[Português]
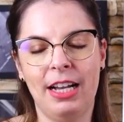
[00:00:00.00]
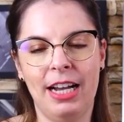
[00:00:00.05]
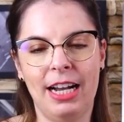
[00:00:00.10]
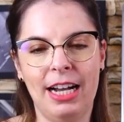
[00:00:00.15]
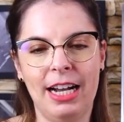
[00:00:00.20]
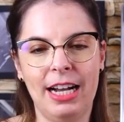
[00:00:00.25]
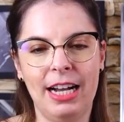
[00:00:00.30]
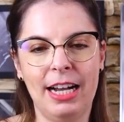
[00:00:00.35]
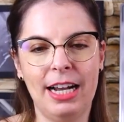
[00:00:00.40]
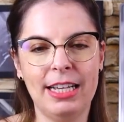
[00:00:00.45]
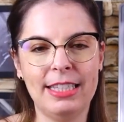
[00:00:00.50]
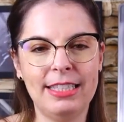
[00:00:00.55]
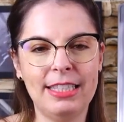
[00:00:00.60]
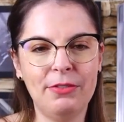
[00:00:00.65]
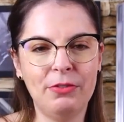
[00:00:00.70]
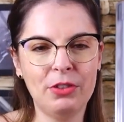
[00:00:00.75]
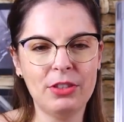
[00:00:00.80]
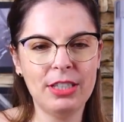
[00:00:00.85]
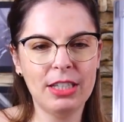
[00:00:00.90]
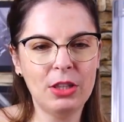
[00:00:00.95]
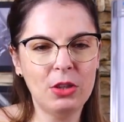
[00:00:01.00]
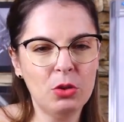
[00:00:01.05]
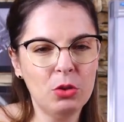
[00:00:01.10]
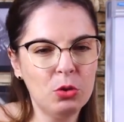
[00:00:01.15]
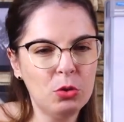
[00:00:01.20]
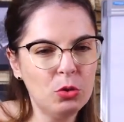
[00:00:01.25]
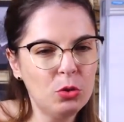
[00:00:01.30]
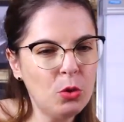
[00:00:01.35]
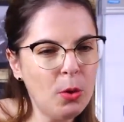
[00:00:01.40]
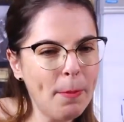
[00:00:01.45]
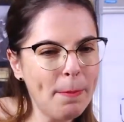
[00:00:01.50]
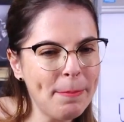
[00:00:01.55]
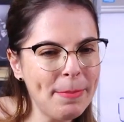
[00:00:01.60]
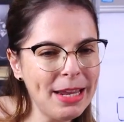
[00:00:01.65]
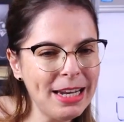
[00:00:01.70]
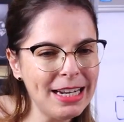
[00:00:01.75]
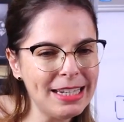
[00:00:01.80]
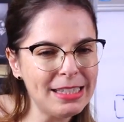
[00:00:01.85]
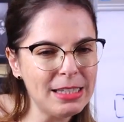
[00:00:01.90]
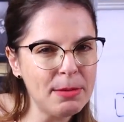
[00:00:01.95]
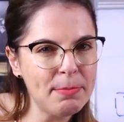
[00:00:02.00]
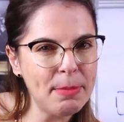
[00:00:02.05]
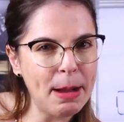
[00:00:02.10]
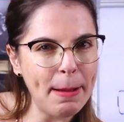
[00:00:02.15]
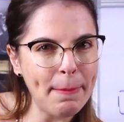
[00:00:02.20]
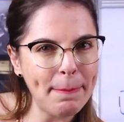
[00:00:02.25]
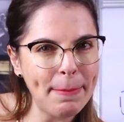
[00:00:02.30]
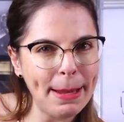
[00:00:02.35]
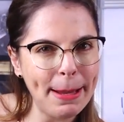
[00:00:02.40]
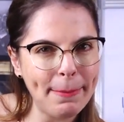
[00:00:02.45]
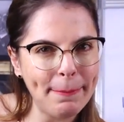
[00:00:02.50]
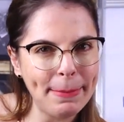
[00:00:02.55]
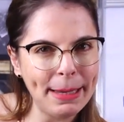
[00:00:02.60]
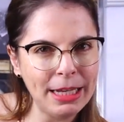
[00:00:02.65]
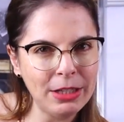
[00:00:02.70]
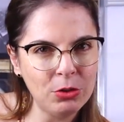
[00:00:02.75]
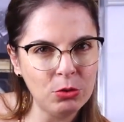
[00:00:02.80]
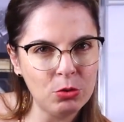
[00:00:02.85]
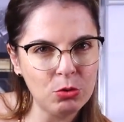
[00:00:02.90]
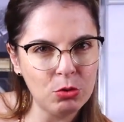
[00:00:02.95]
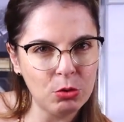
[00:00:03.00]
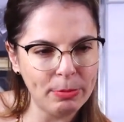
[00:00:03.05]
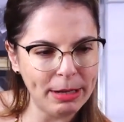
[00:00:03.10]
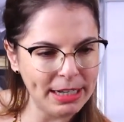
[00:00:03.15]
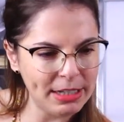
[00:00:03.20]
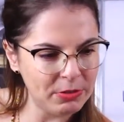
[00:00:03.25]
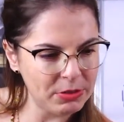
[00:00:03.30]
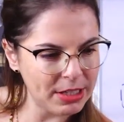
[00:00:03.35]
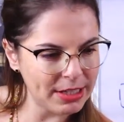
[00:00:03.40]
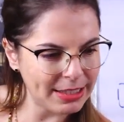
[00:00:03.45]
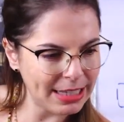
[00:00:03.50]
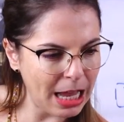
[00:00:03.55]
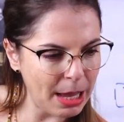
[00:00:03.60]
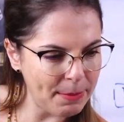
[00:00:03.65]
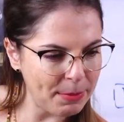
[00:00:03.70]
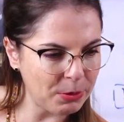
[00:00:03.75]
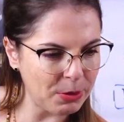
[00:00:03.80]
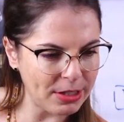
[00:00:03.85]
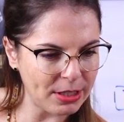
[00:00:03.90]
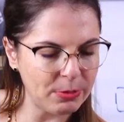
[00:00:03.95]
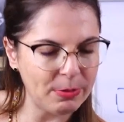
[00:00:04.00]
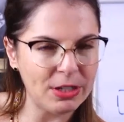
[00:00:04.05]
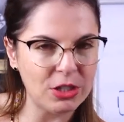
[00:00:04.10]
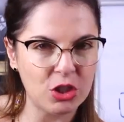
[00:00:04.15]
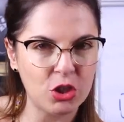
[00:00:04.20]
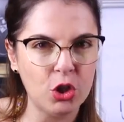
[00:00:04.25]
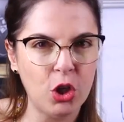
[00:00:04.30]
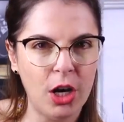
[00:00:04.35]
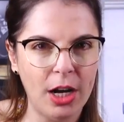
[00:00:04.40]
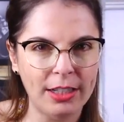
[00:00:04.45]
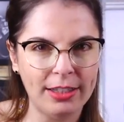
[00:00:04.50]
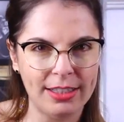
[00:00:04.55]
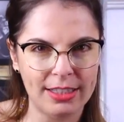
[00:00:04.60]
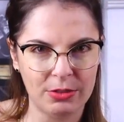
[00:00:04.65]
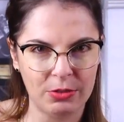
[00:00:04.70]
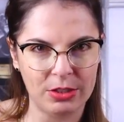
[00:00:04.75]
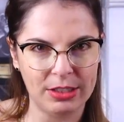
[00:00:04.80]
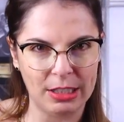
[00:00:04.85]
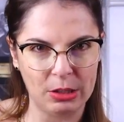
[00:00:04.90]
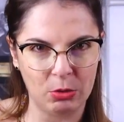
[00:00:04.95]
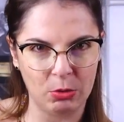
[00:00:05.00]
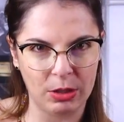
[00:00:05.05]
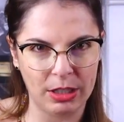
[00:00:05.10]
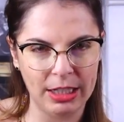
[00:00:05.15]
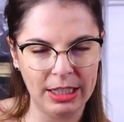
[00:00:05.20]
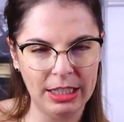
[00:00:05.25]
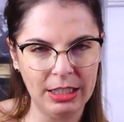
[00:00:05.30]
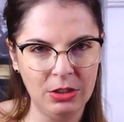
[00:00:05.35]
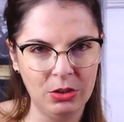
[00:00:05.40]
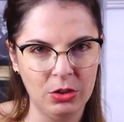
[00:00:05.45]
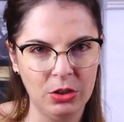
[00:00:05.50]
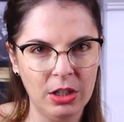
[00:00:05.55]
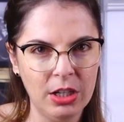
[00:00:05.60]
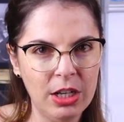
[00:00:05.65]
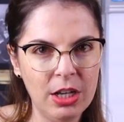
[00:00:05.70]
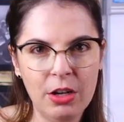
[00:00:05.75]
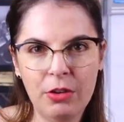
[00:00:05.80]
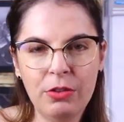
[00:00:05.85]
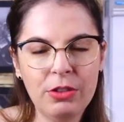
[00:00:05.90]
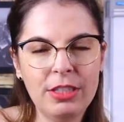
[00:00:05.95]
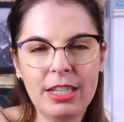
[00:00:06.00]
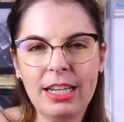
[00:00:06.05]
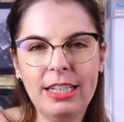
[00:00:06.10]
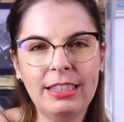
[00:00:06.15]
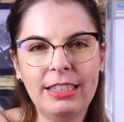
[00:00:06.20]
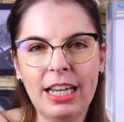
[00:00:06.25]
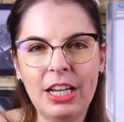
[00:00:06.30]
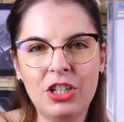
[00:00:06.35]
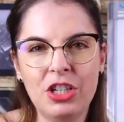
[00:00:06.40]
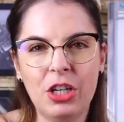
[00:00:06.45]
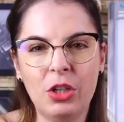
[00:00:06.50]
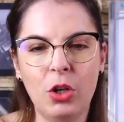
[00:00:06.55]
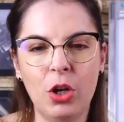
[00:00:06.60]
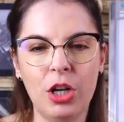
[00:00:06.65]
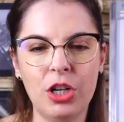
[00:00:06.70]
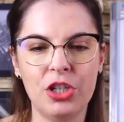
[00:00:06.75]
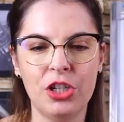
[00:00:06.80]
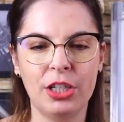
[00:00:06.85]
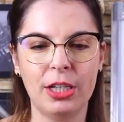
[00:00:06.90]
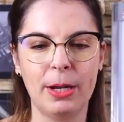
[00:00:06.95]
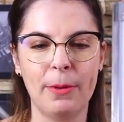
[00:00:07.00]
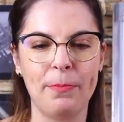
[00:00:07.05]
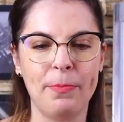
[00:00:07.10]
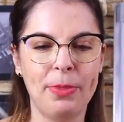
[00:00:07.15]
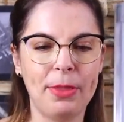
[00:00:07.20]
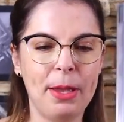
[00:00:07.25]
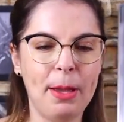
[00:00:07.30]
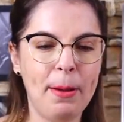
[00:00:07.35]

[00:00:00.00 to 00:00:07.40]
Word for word: Ah, se você domina esse mapeamento do instrumento, você sabe quais são as notas que você está tocando, você entende a lógica.